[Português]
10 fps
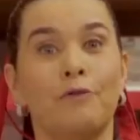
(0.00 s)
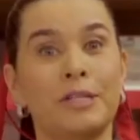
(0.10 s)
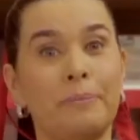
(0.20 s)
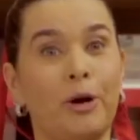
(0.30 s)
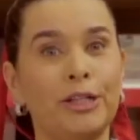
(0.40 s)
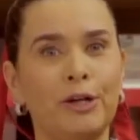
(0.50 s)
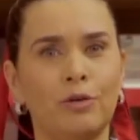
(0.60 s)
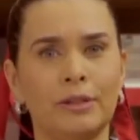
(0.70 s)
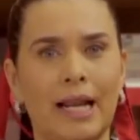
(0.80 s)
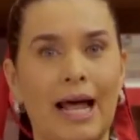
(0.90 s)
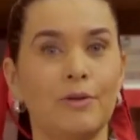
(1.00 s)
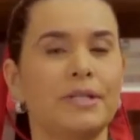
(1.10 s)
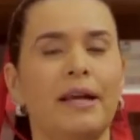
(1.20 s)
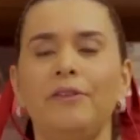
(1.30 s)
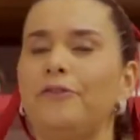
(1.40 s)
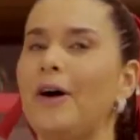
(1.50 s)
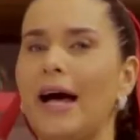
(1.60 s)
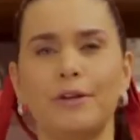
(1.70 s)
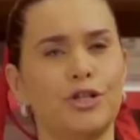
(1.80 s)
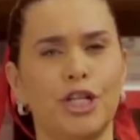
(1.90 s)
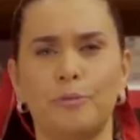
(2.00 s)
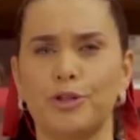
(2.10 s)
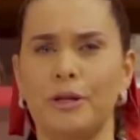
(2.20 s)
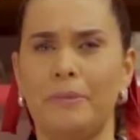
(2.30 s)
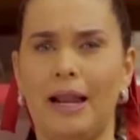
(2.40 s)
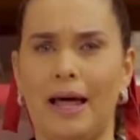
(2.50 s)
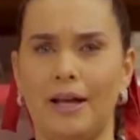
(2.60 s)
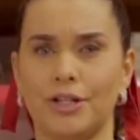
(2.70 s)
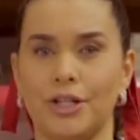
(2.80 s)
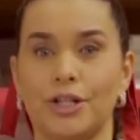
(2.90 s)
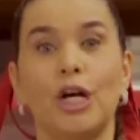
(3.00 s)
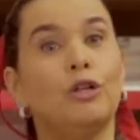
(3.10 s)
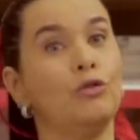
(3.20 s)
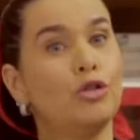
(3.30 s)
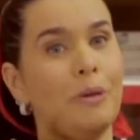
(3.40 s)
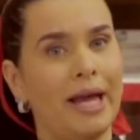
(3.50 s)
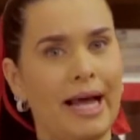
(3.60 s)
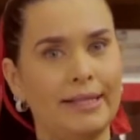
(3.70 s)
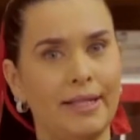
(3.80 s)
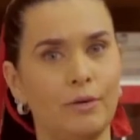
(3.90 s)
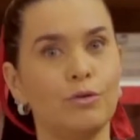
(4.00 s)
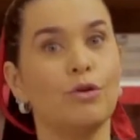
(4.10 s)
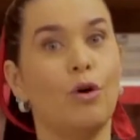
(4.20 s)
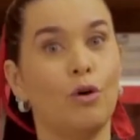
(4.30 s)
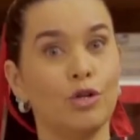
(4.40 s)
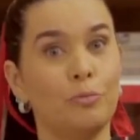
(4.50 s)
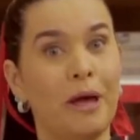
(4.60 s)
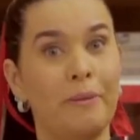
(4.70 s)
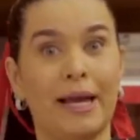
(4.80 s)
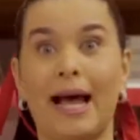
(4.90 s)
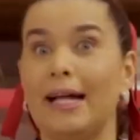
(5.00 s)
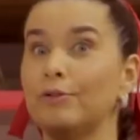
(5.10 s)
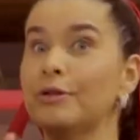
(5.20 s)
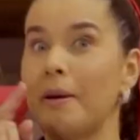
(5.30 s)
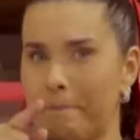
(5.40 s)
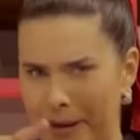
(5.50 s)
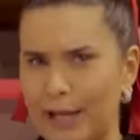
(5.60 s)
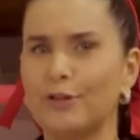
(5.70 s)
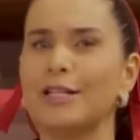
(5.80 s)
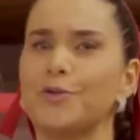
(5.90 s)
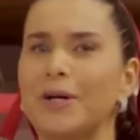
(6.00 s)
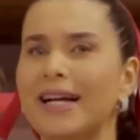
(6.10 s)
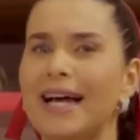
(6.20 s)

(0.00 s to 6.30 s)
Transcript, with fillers: Você pode encontrá-los em vários tipos de embalagens nos mercadinhos ou supermercados perto da sua